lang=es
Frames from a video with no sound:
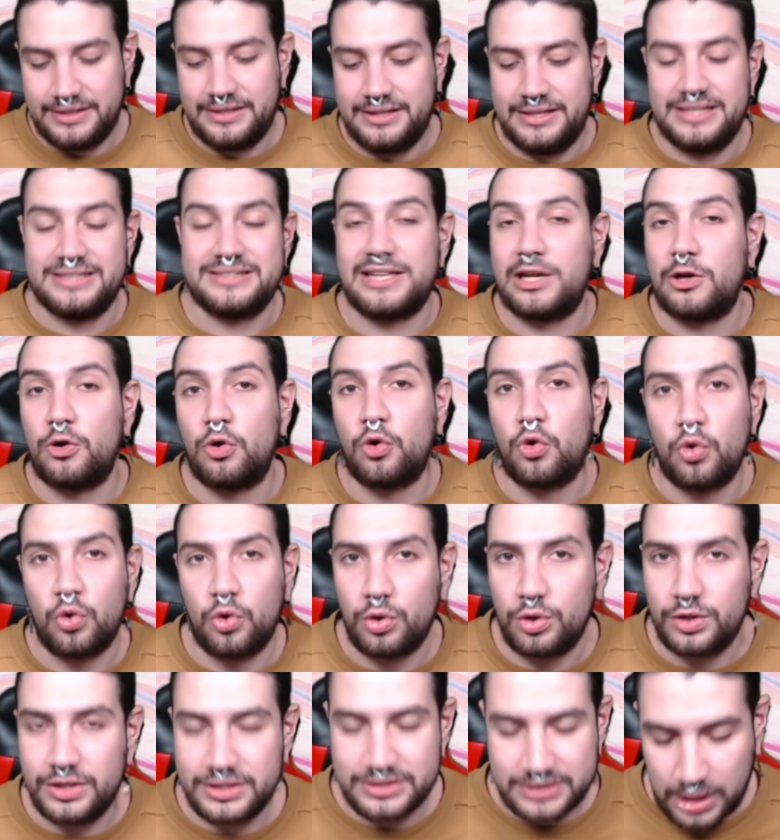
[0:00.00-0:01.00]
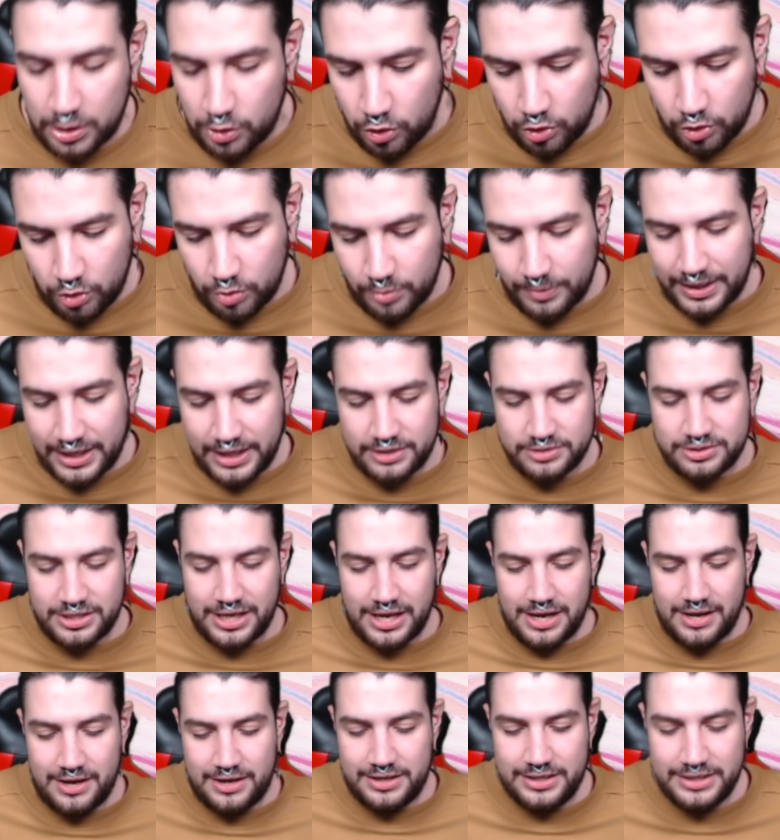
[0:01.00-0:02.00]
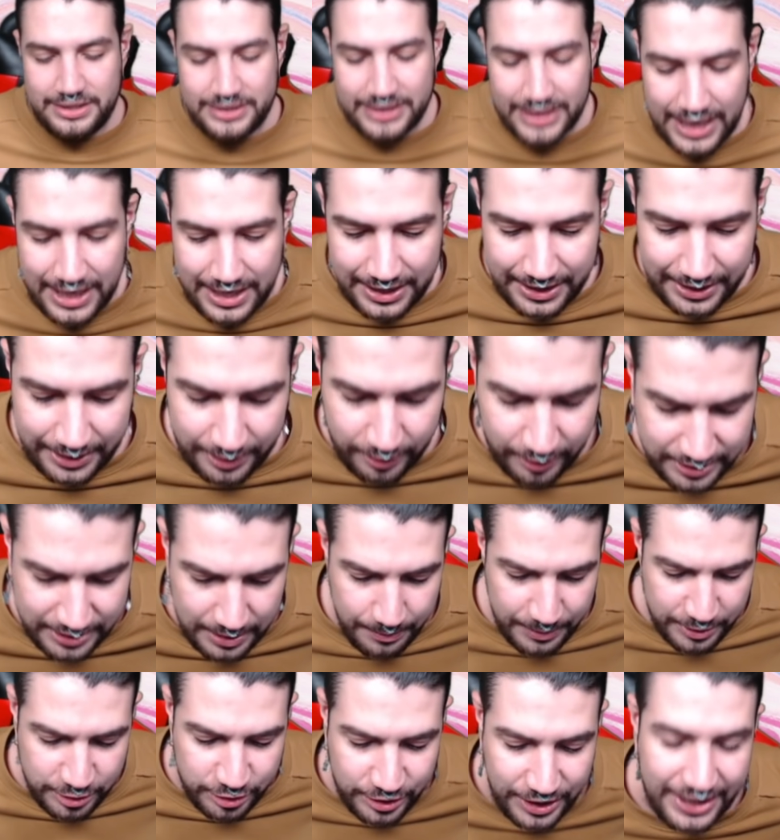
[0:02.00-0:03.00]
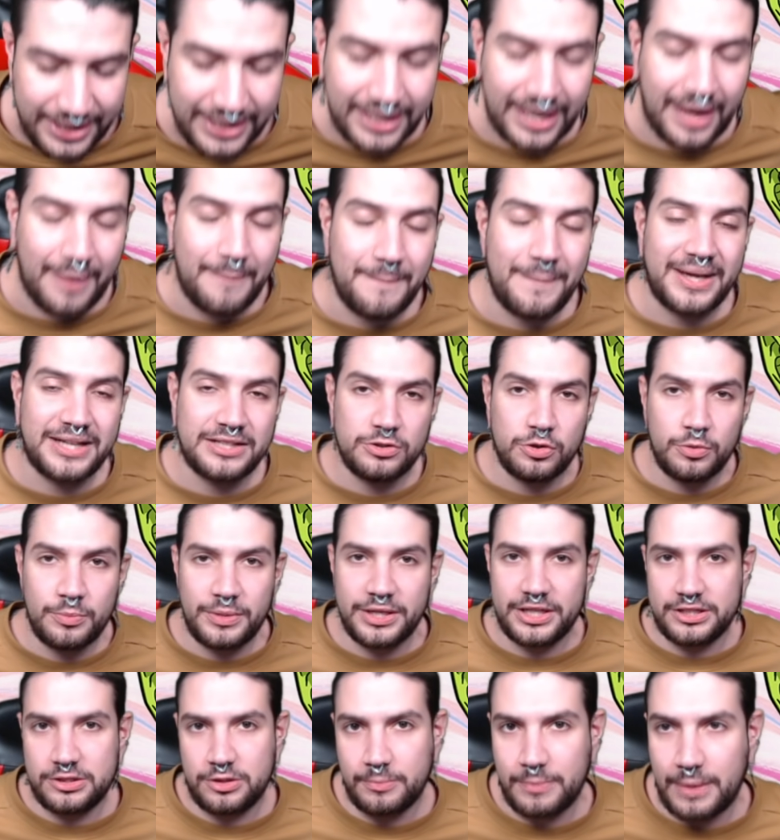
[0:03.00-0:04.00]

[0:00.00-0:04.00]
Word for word: Está loco, está loco, ¿vale? O sea, literal, creo que es el personaje que más numeritos